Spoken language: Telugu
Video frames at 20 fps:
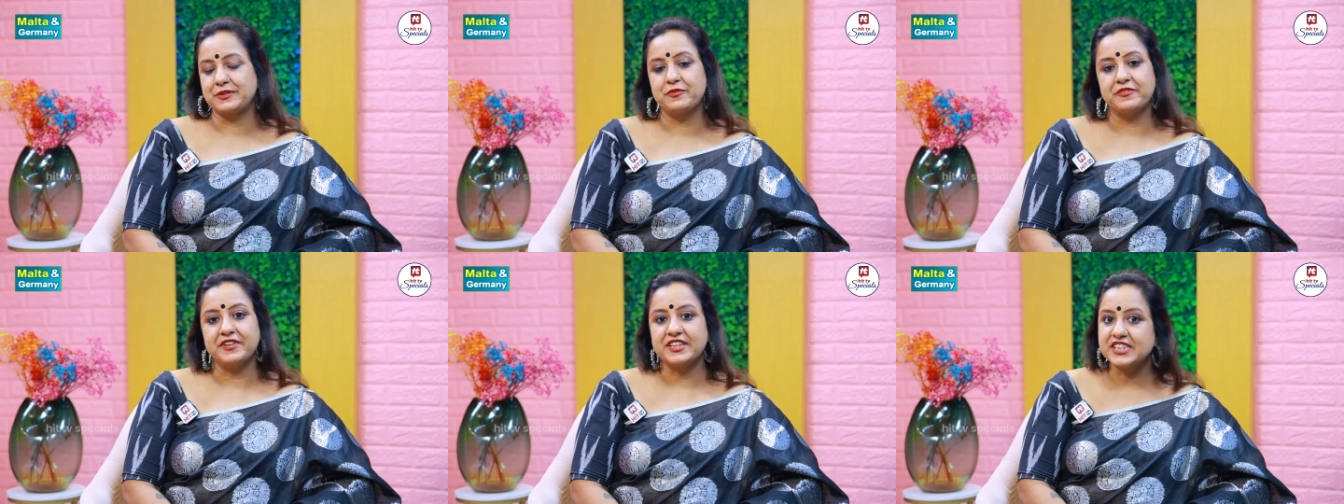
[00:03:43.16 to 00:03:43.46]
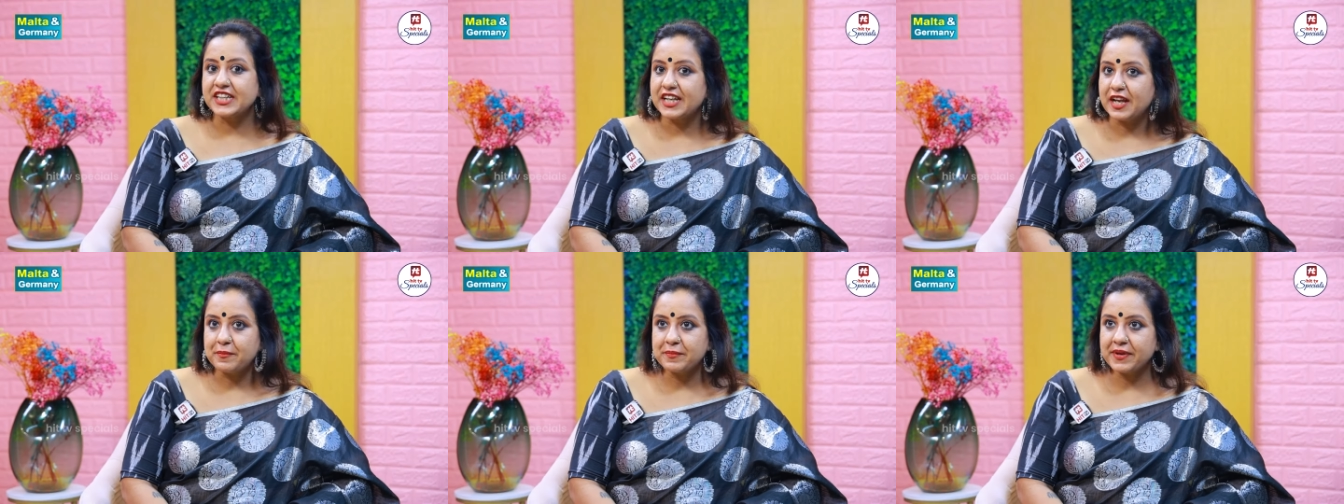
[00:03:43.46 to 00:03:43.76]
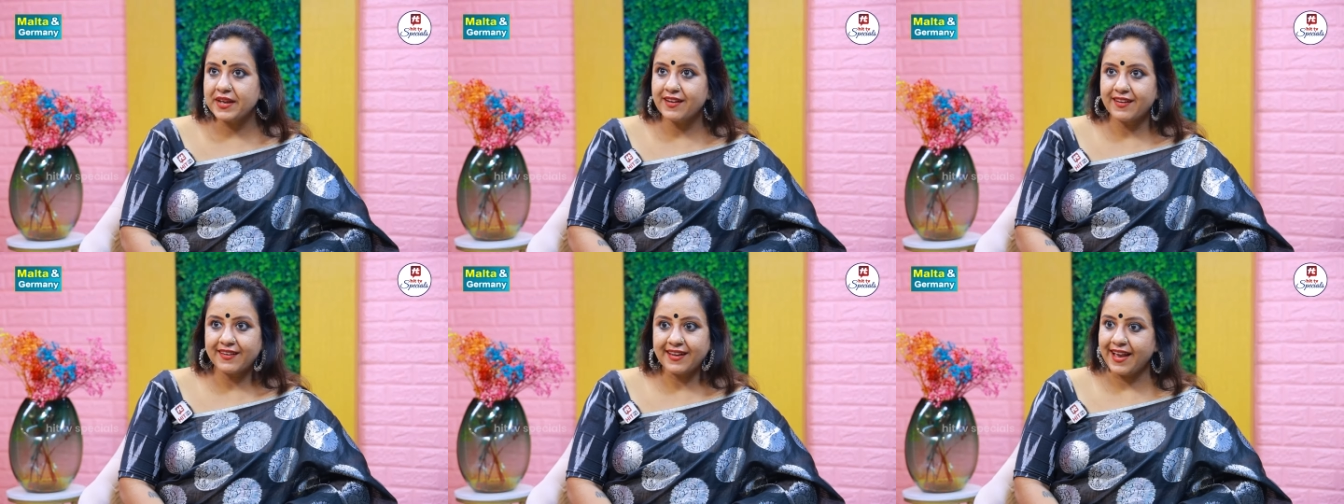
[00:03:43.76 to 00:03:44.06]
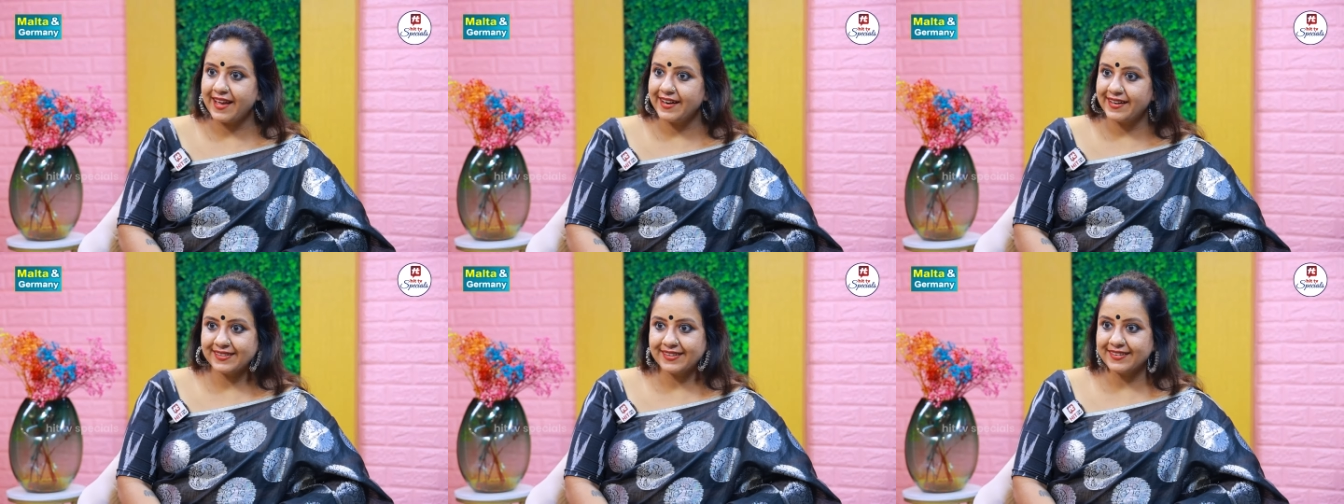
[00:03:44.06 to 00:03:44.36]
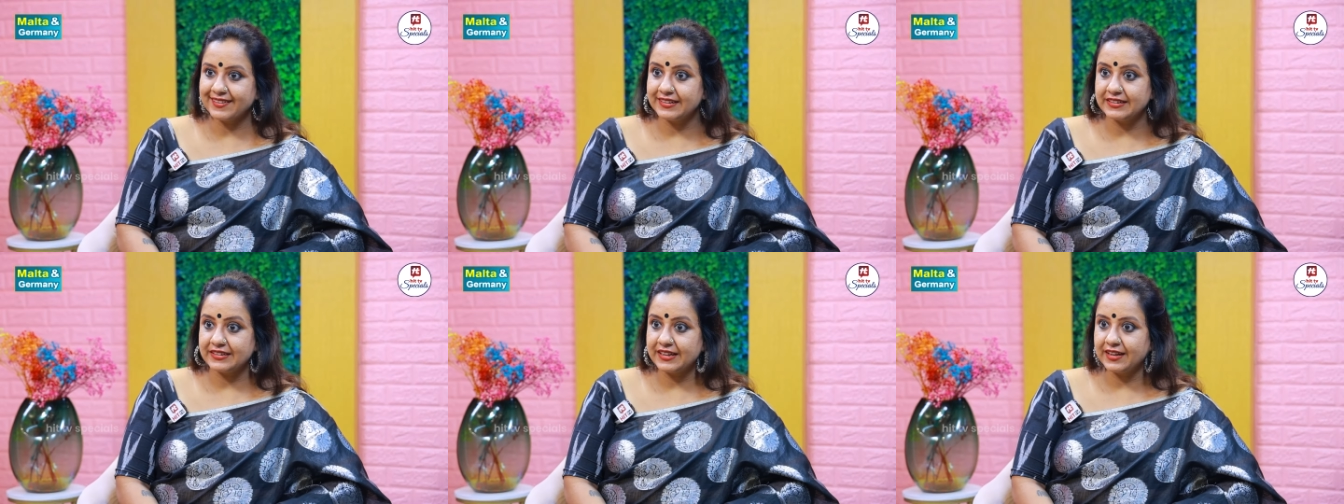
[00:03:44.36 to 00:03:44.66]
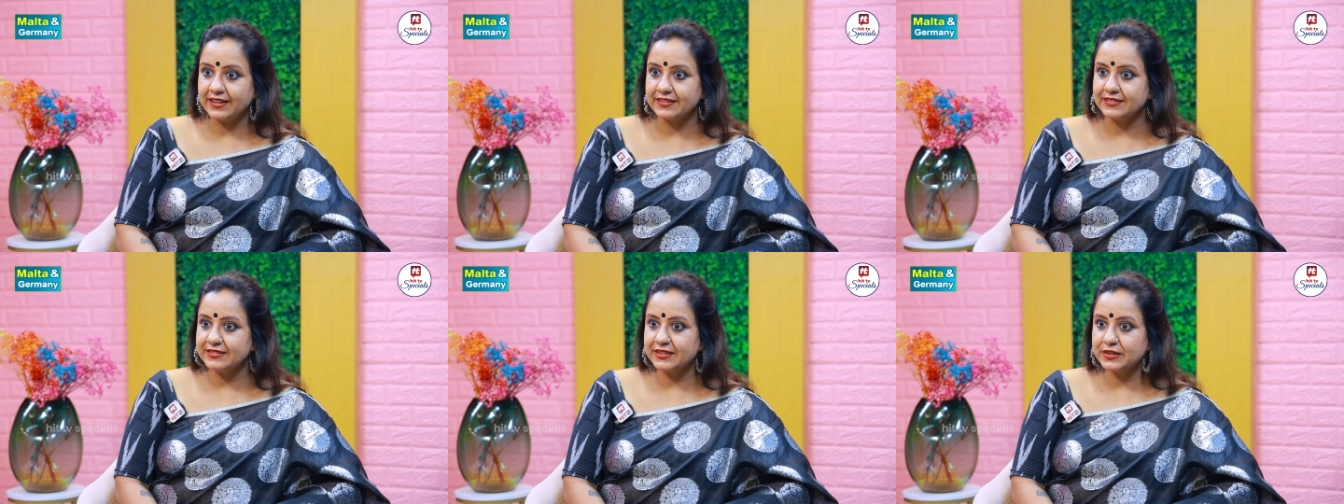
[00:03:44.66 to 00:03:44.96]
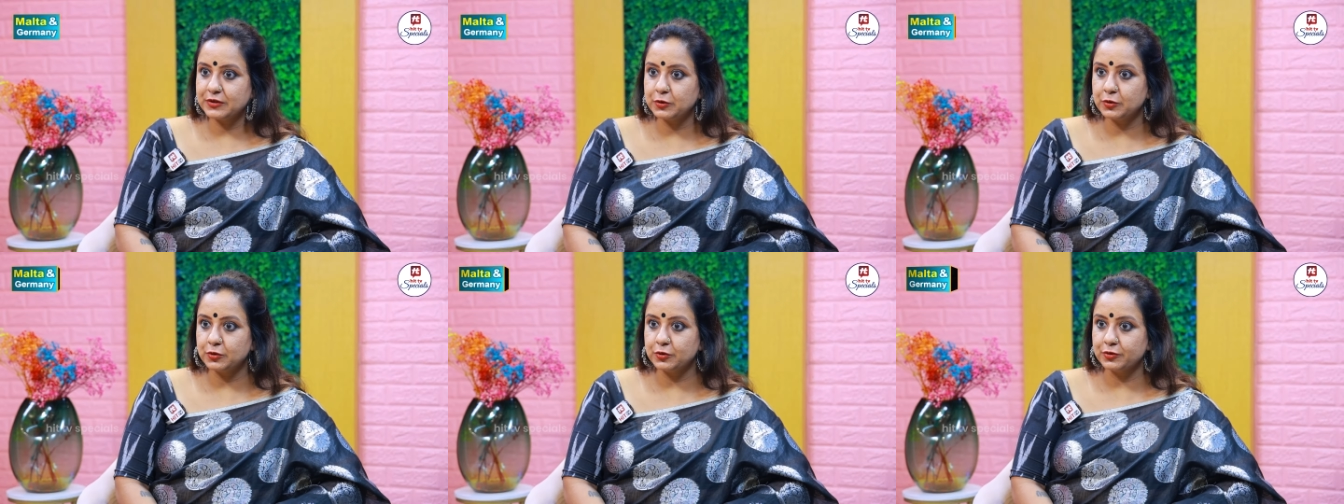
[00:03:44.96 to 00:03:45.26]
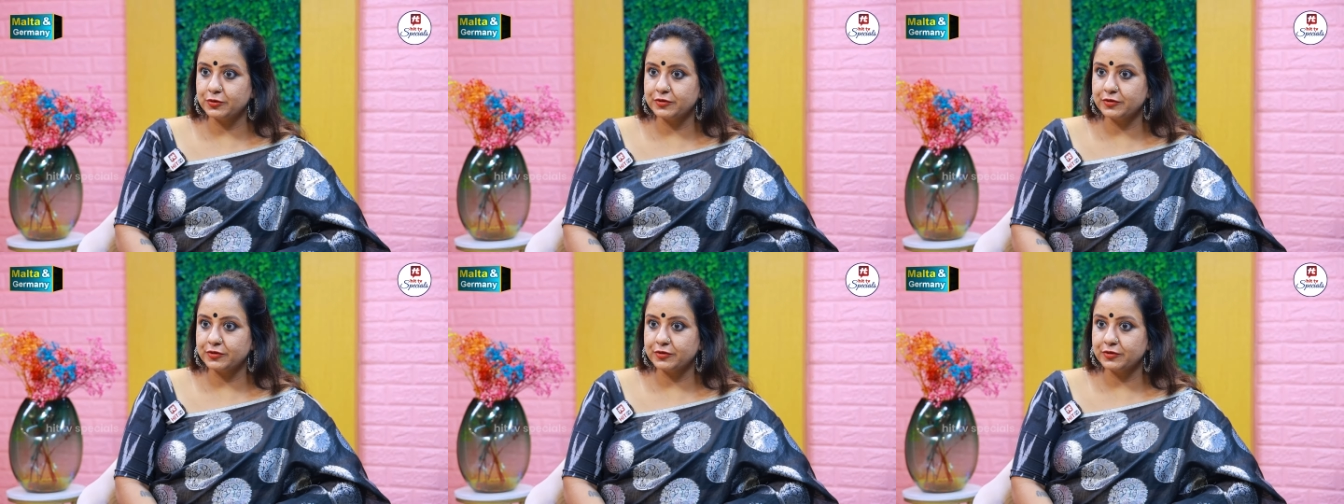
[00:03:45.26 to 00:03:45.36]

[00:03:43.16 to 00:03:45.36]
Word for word: సో విజయాంబిక క్యారెక్టర్ అంటే అందరూ